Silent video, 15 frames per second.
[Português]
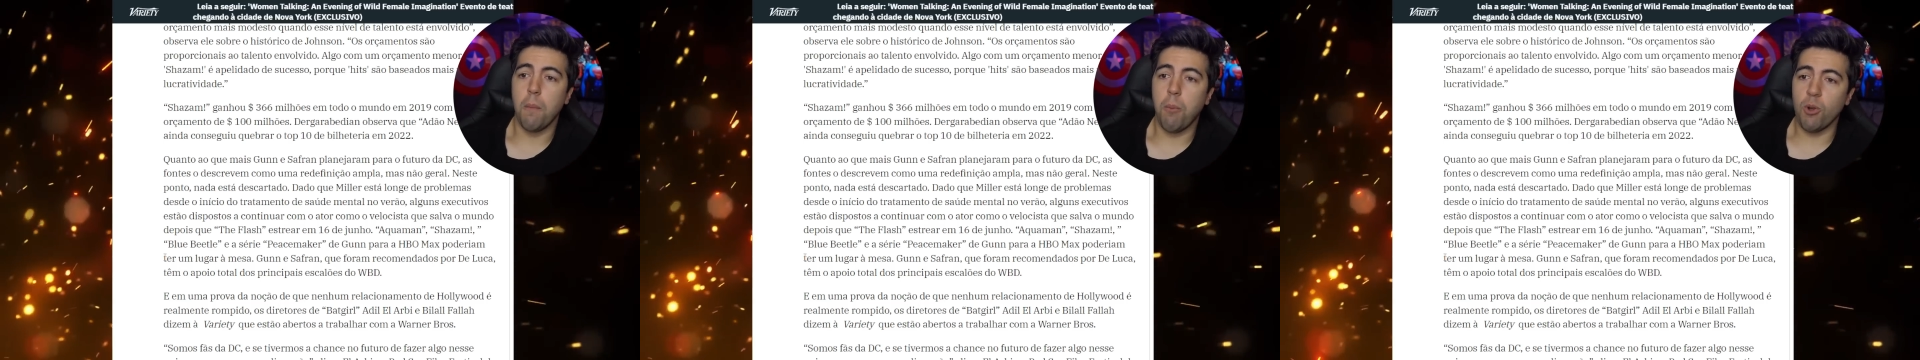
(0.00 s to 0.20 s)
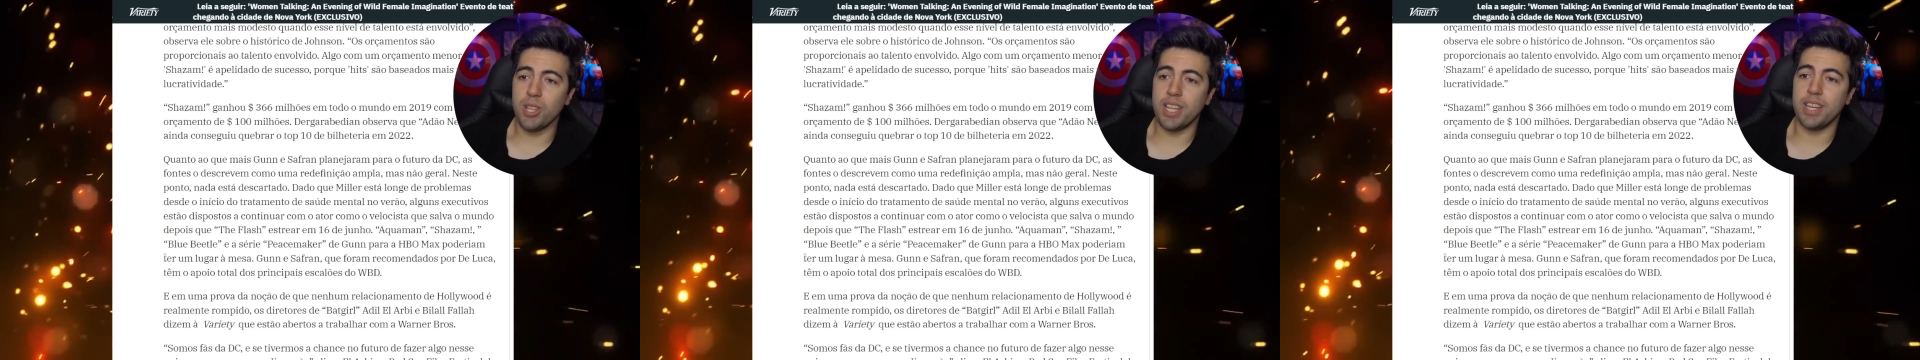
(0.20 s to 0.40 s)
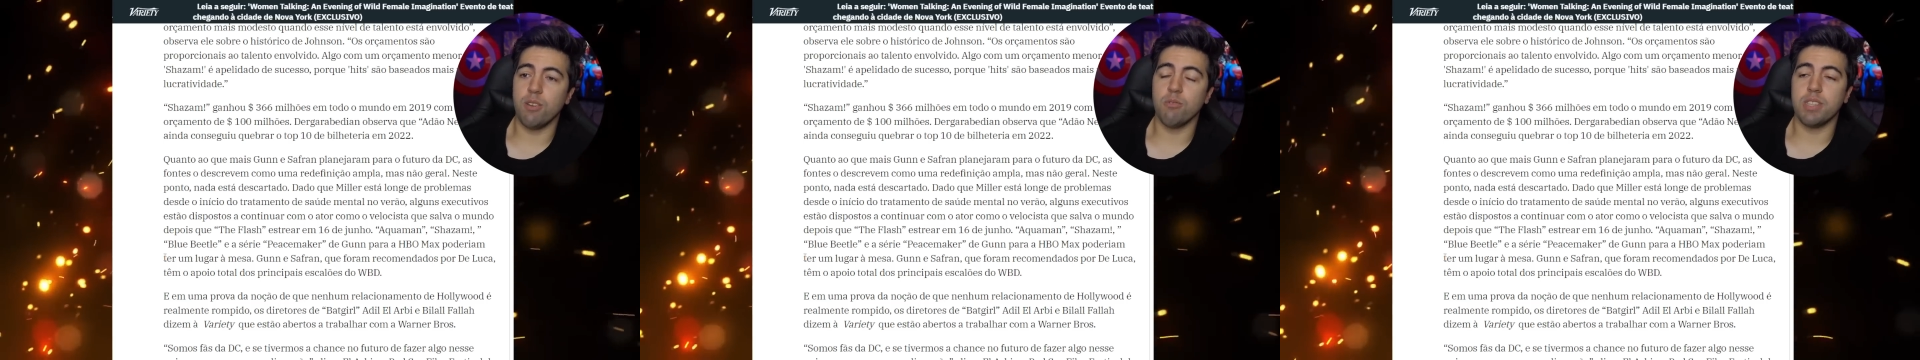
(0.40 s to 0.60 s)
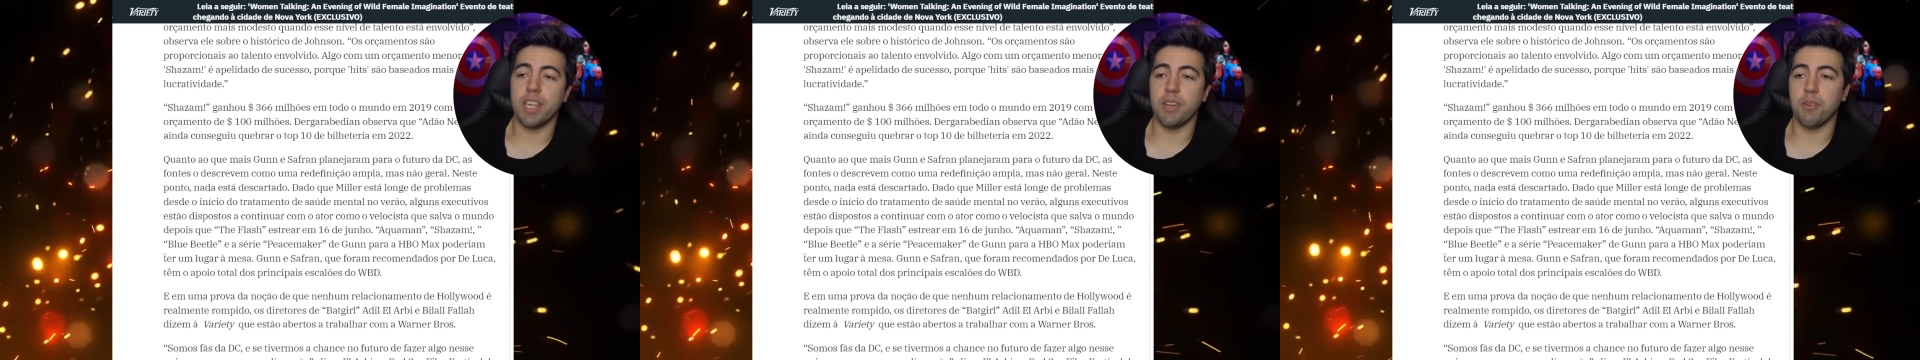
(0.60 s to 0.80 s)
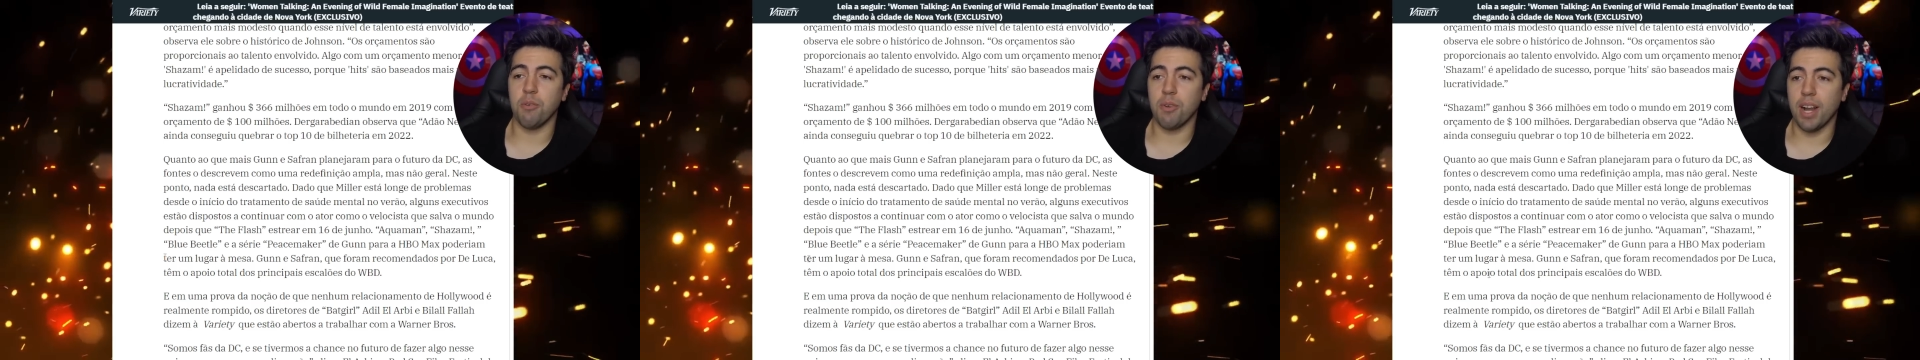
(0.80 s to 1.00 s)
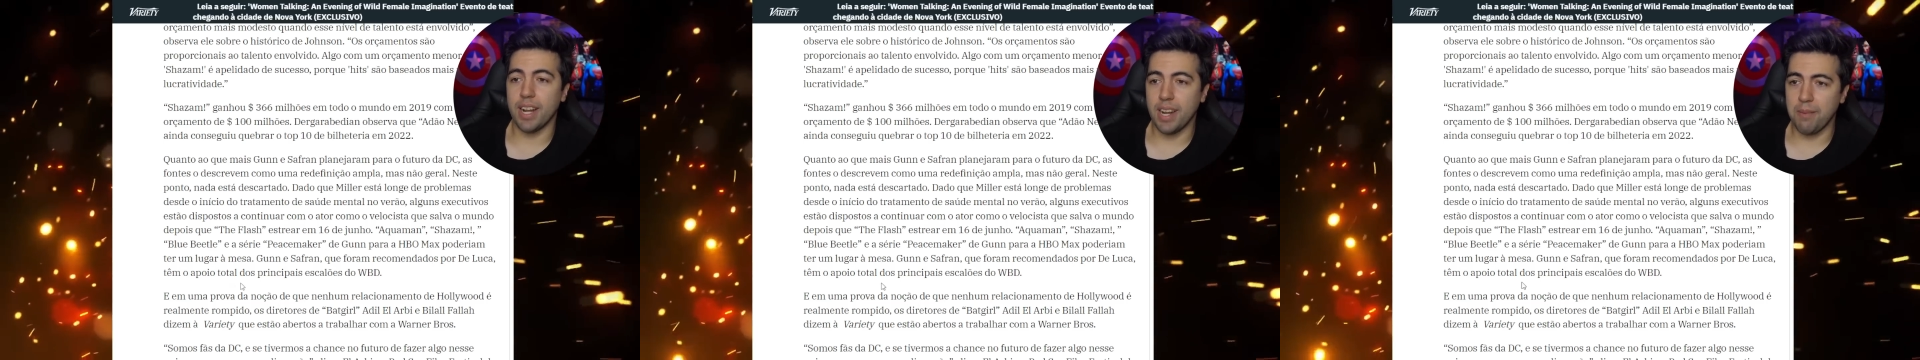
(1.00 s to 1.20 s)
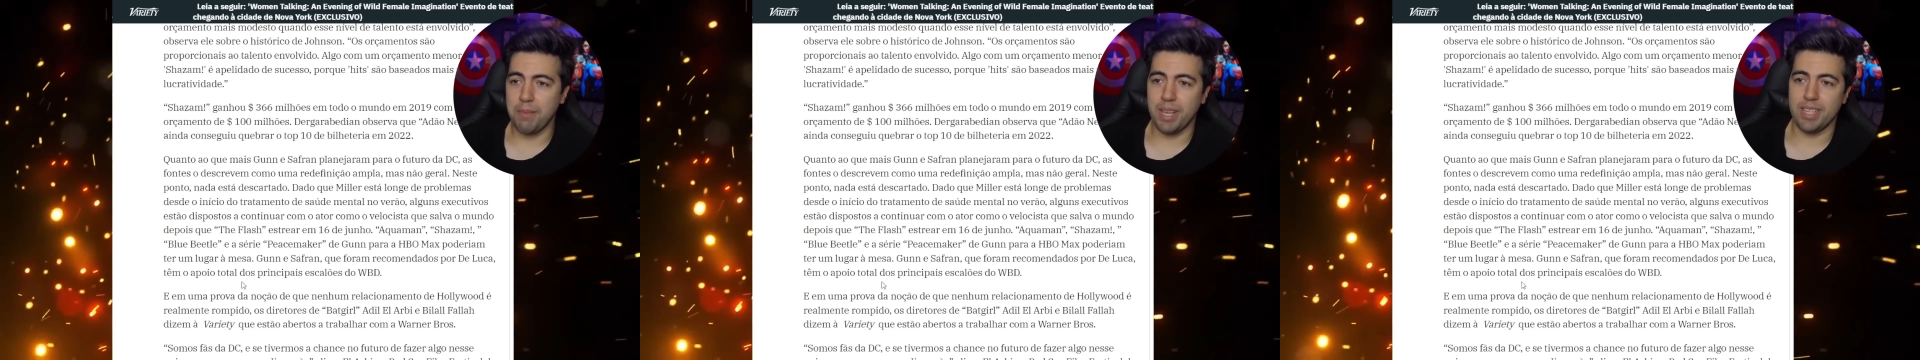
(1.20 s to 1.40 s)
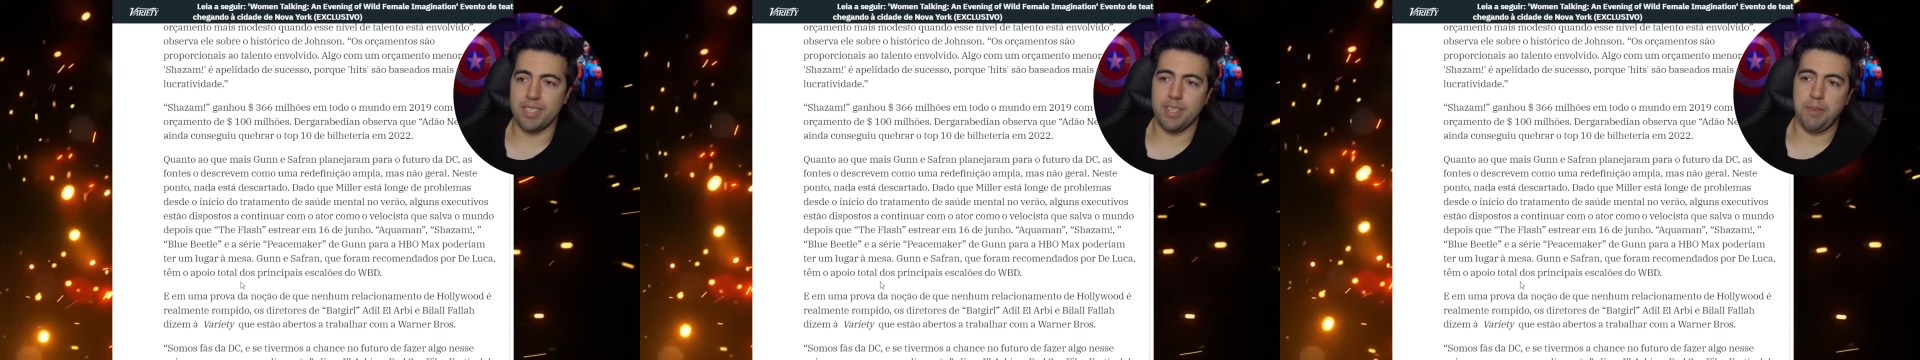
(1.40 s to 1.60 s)
poderiam ter um lugar na
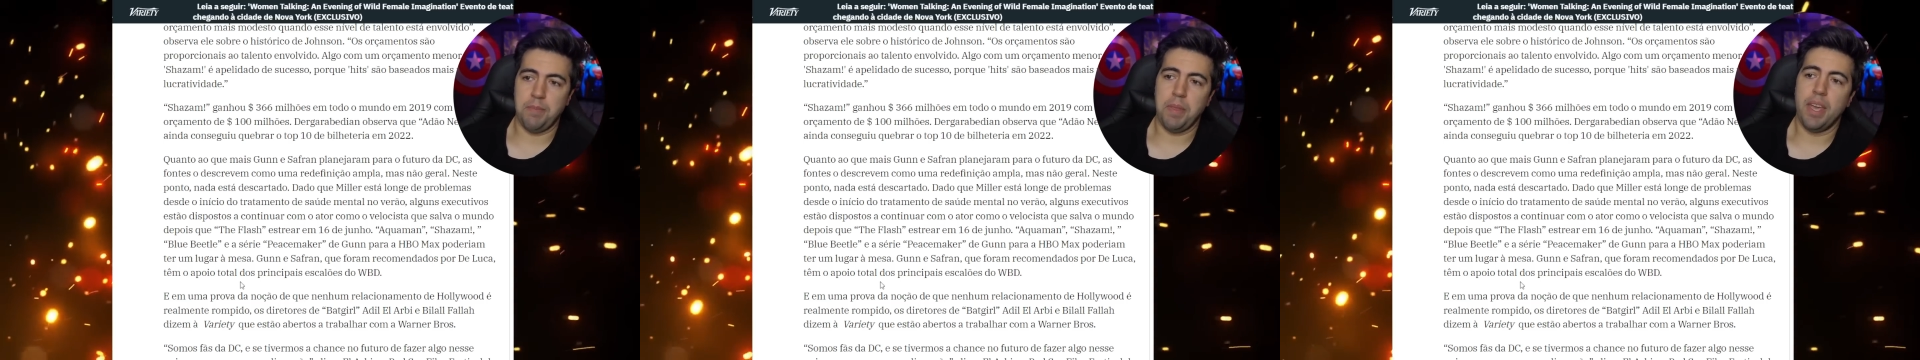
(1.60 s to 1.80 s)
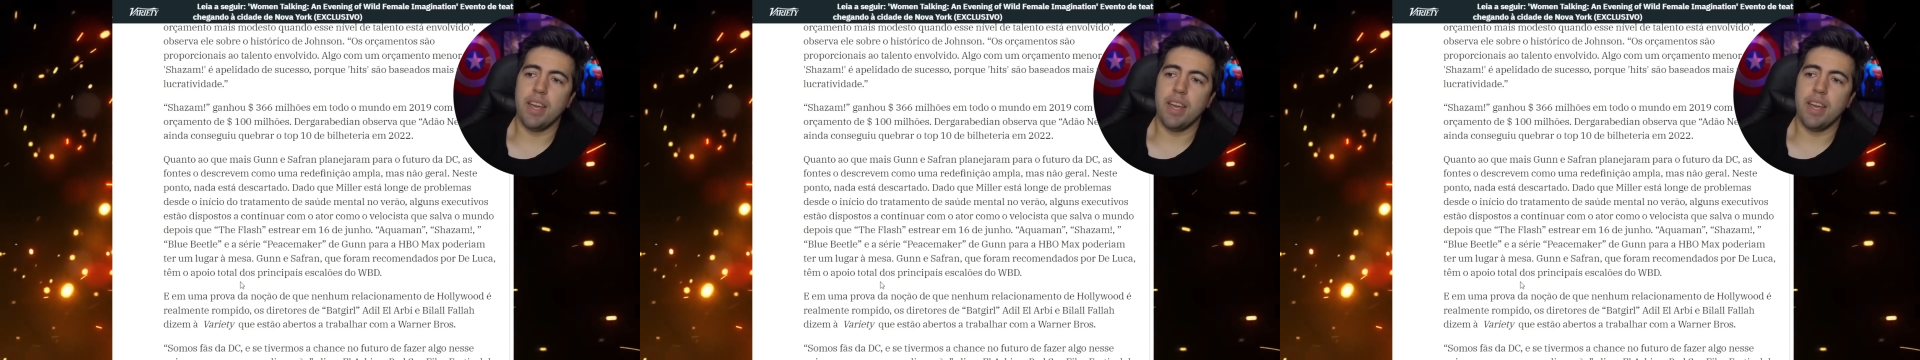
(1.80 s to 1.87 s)
mesa.